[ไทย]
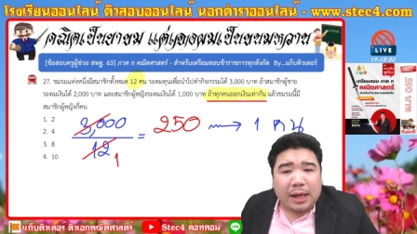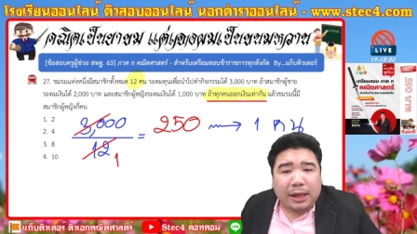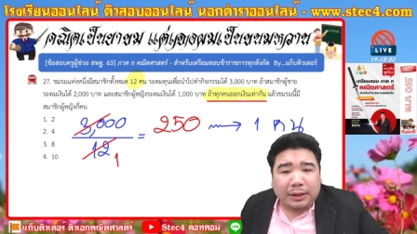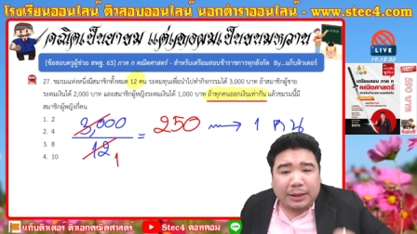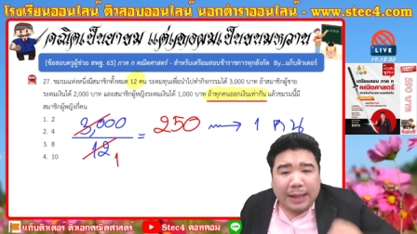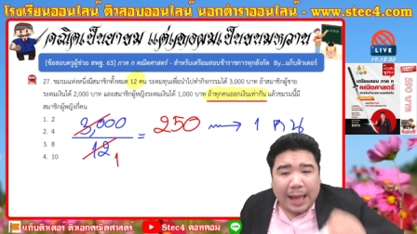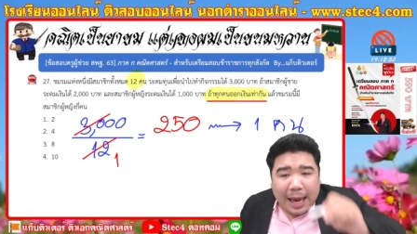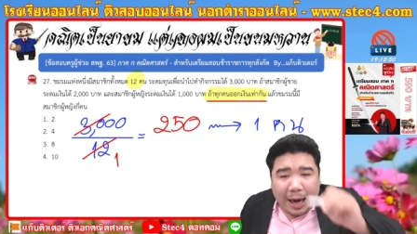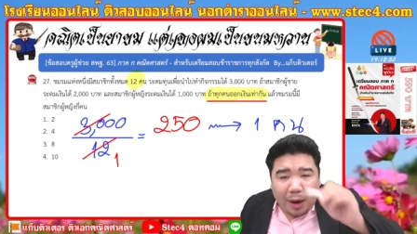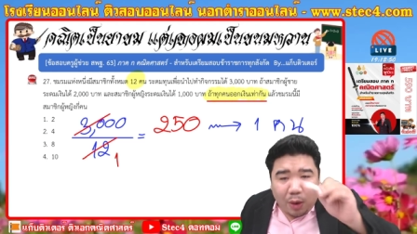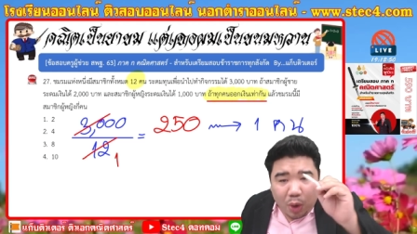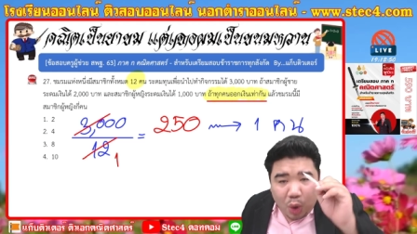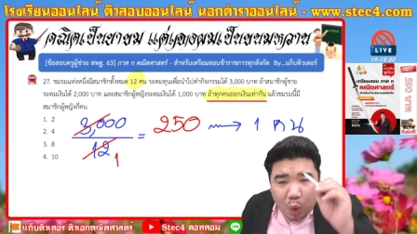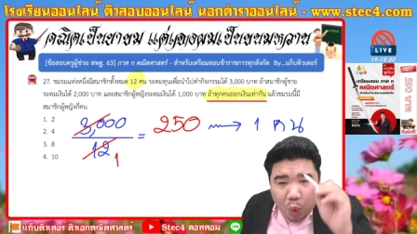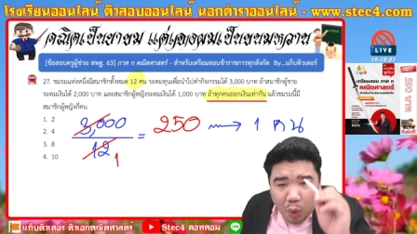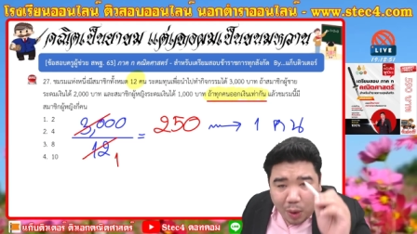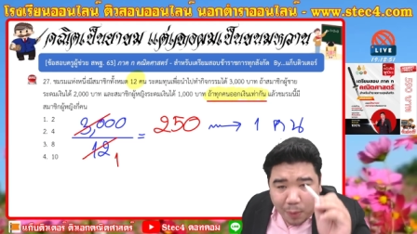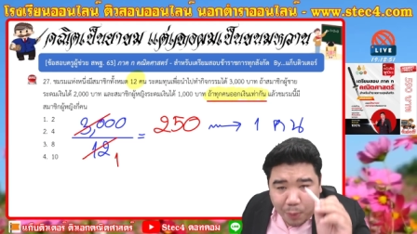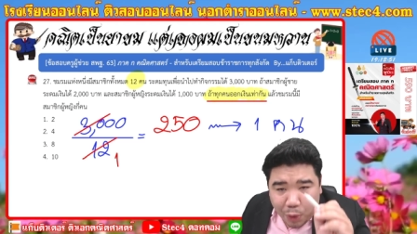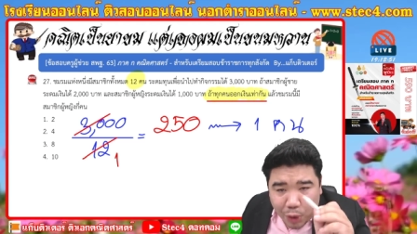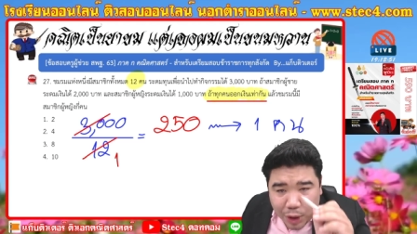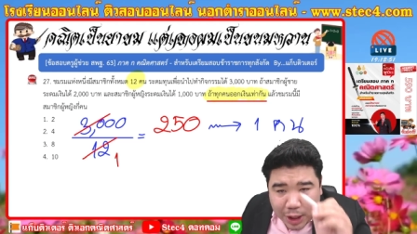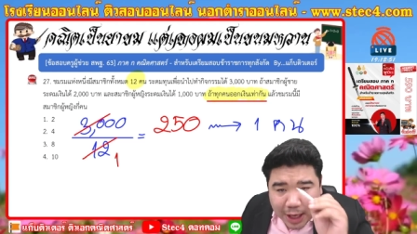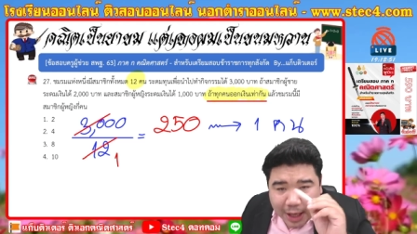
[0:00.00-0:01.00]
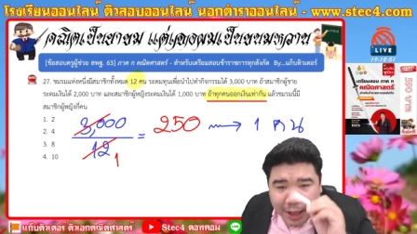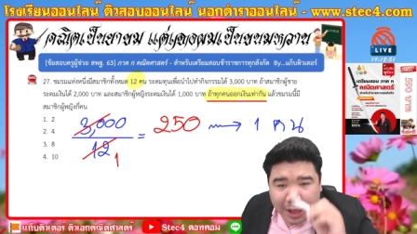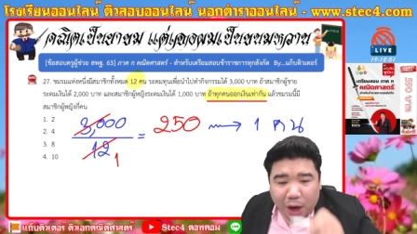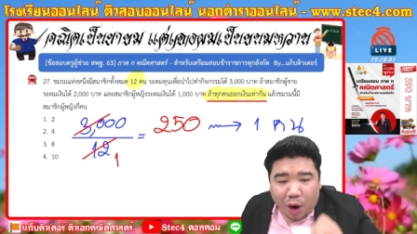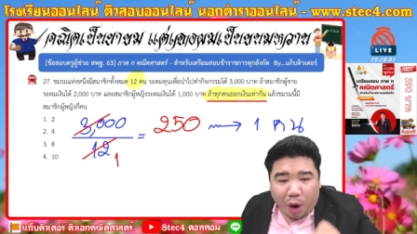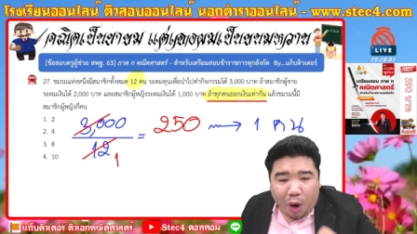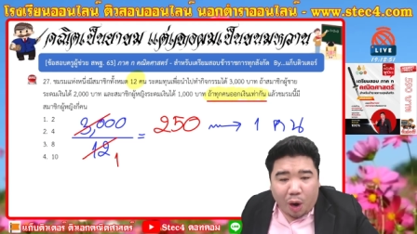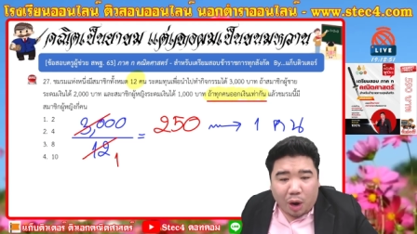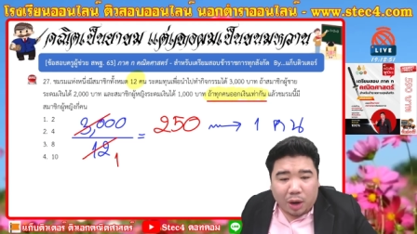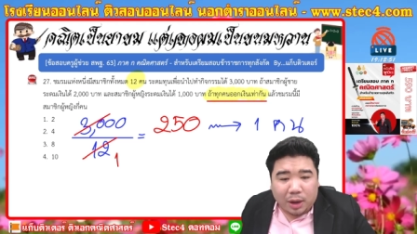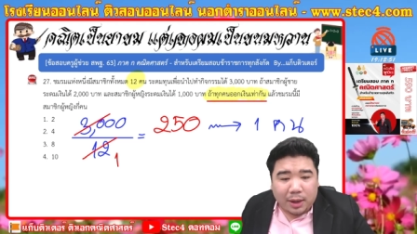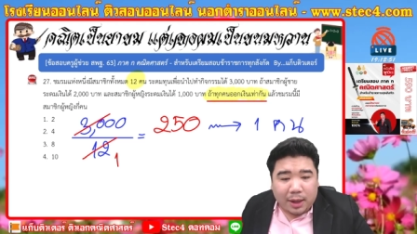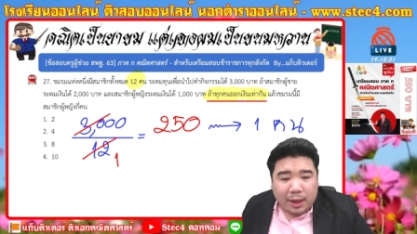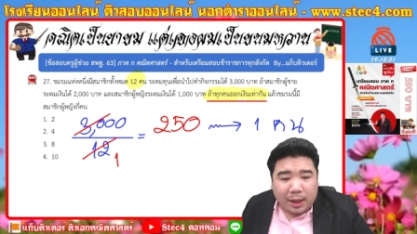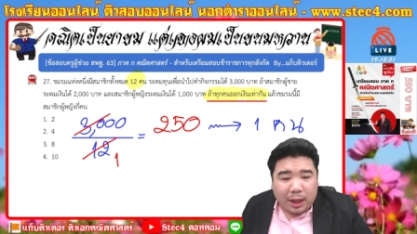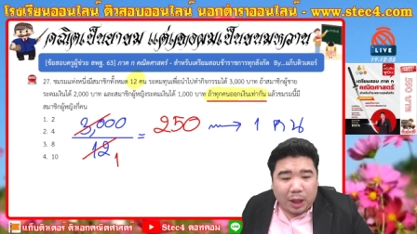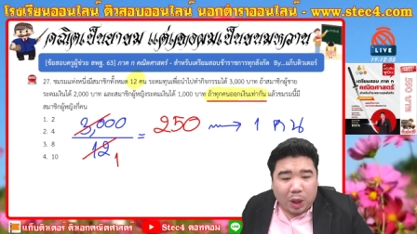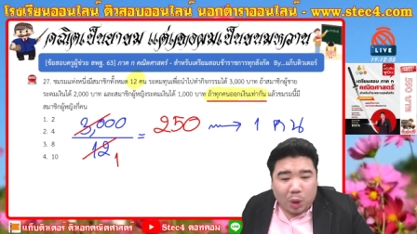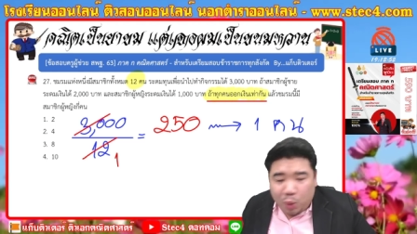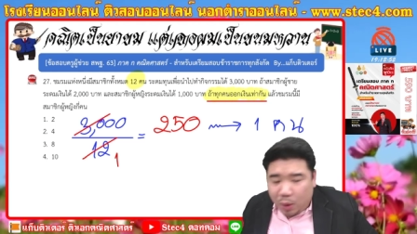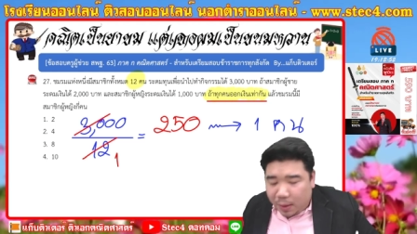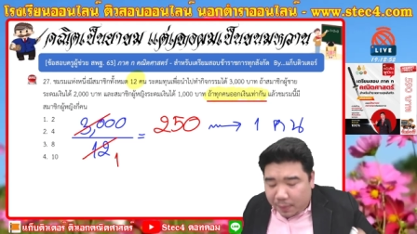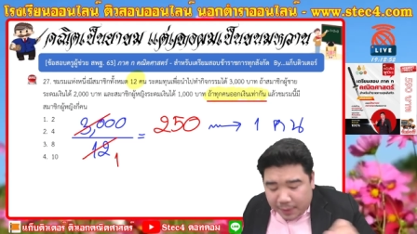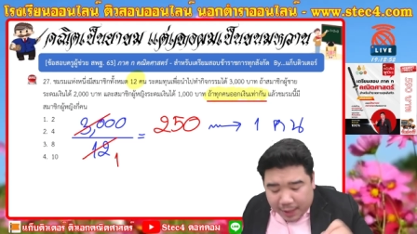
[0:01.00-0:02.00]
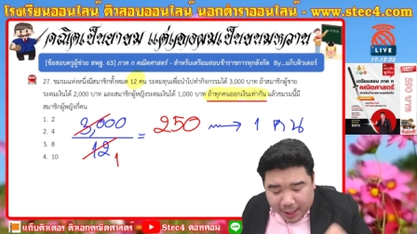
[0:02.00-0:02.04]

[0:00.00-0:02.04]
แต่เรารู้ว่าผู้หญิงออกเงินรวม